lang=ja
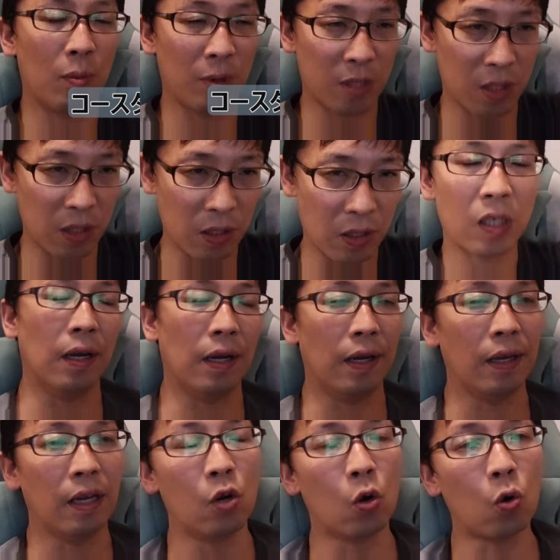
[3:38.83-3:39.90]
います。はい。
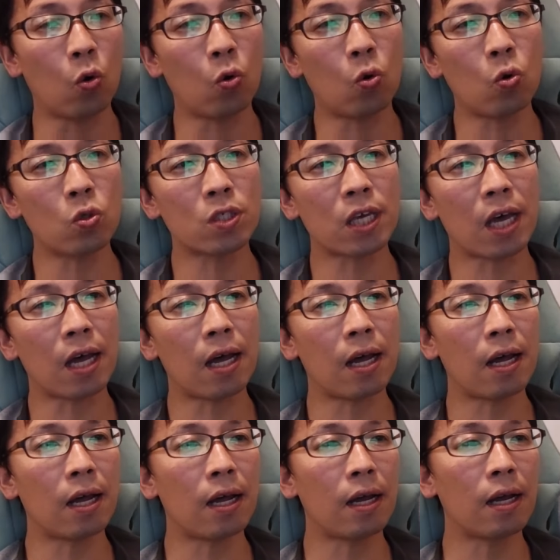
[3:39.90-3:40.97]

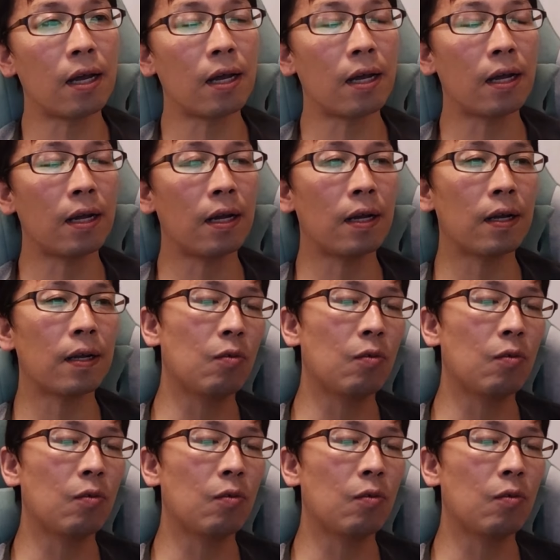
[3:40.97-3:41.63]
ローザ